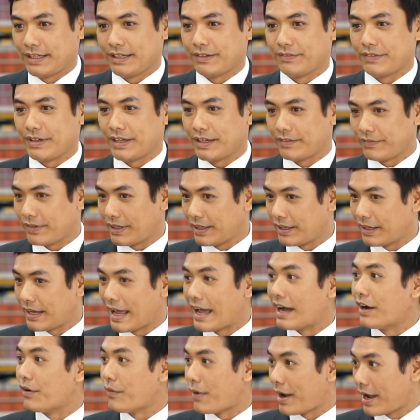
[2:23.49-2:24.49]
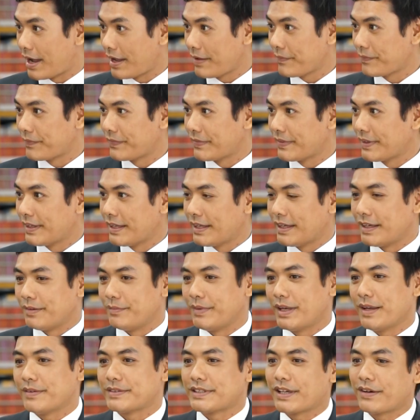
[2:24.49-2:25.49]
về về hàng hóa.
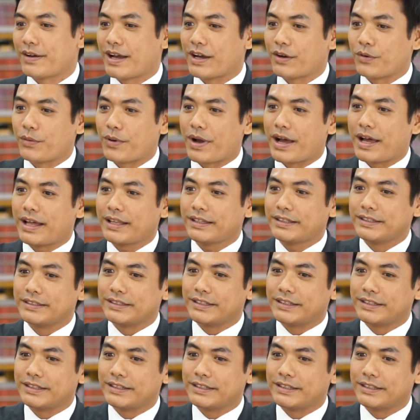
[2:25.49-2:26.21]
biết là sao hàng hóa